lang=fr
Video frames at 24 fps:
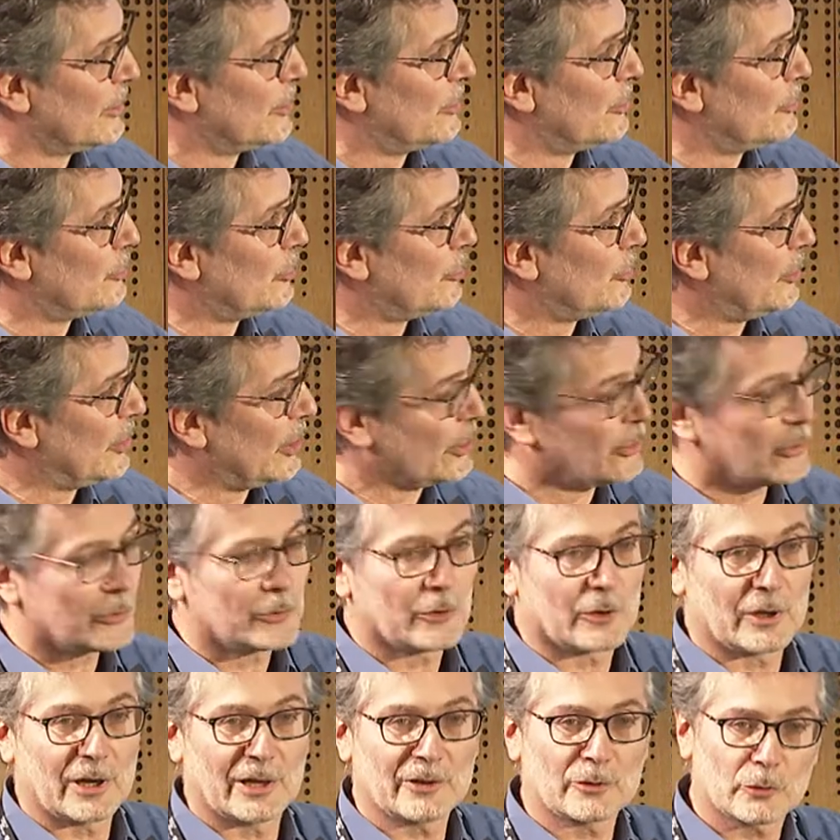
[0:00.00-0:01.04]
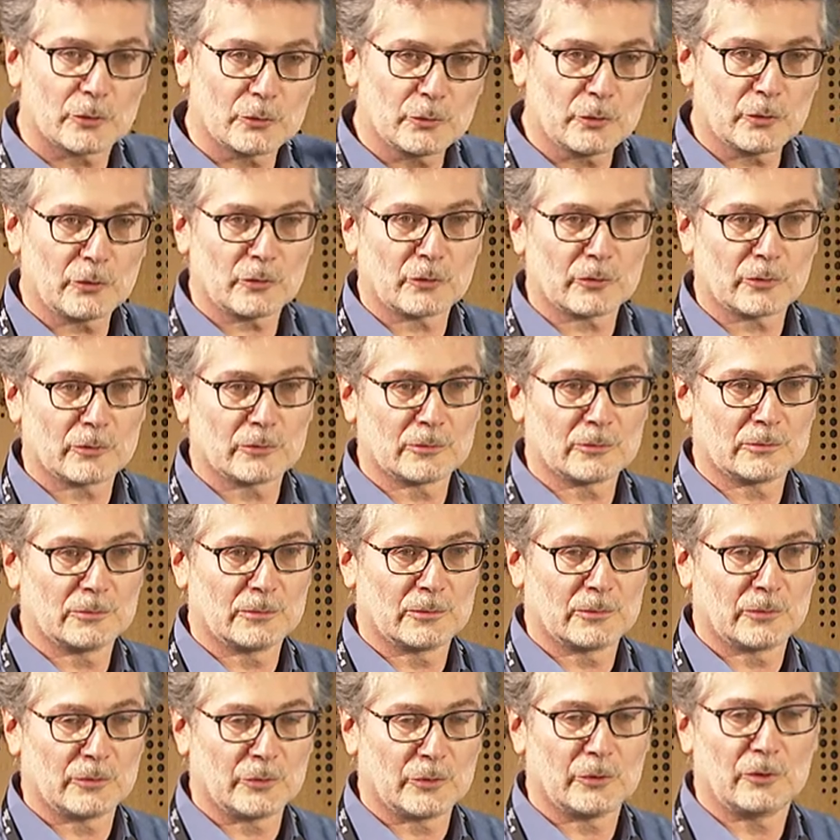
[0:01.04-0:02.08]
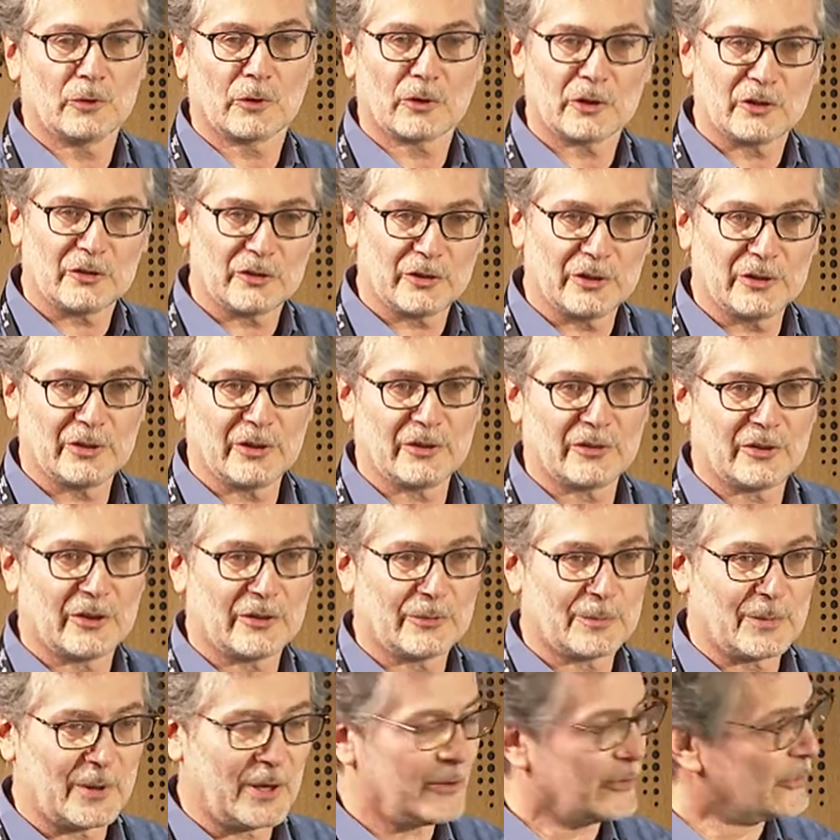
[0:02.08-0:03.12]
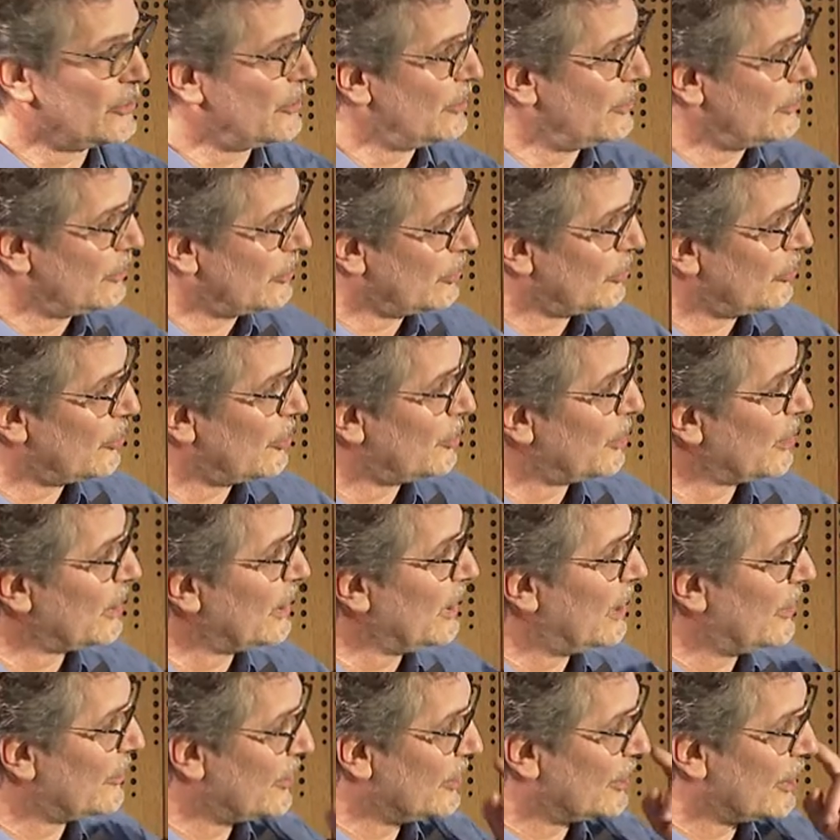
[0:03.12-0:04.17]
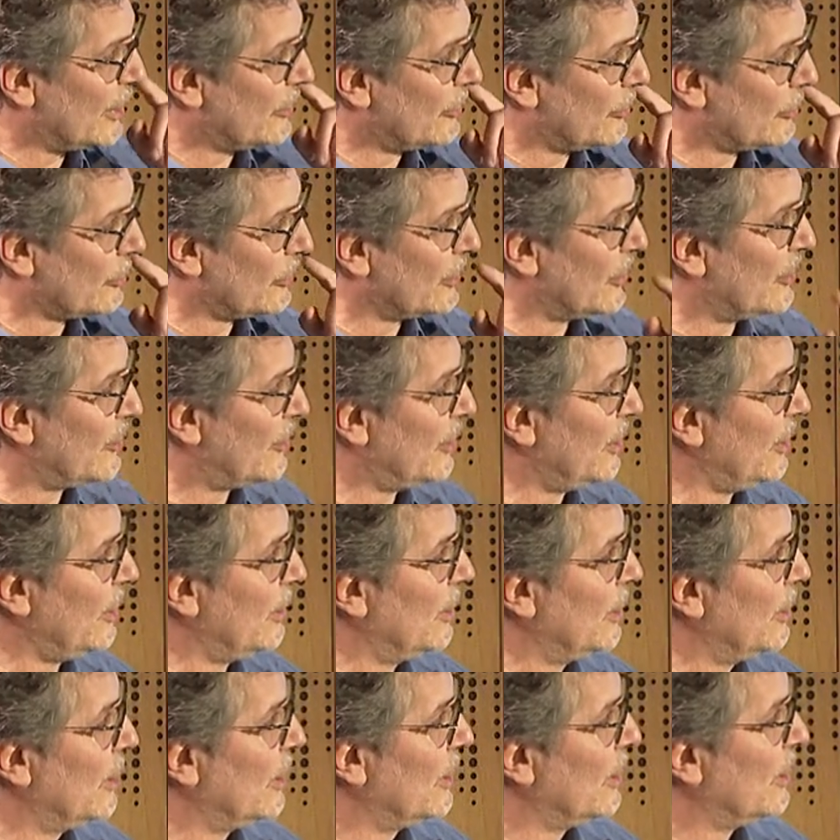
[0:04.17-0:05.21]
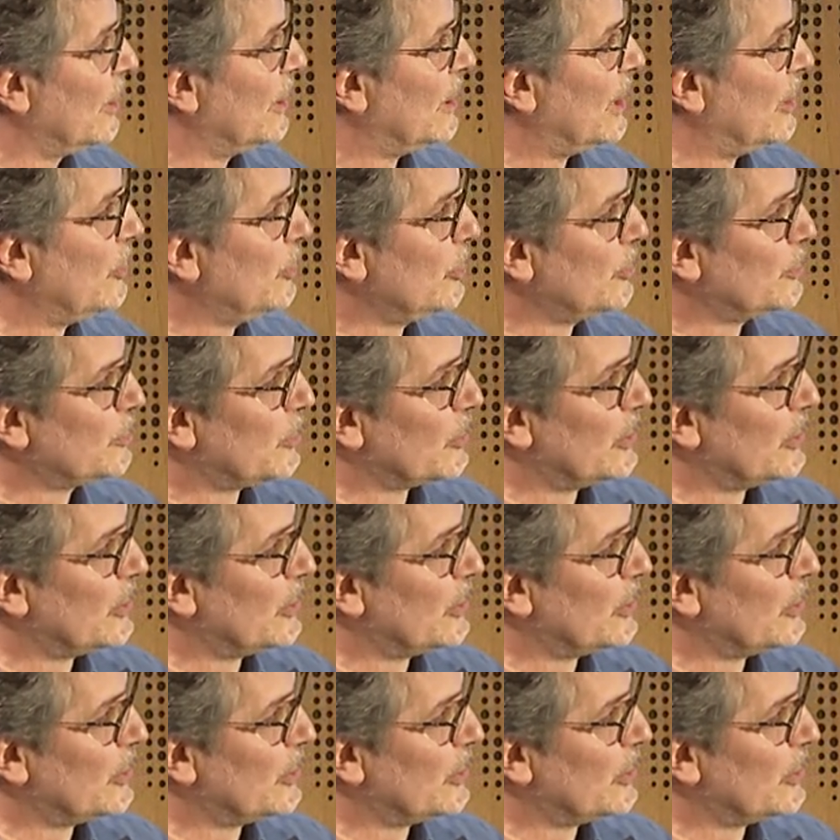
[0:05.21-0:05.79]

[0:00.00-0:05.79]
euh, vous voyez que dans l'introduction de l'origine des espèces, donc j'ai pris la citation ici, la lutte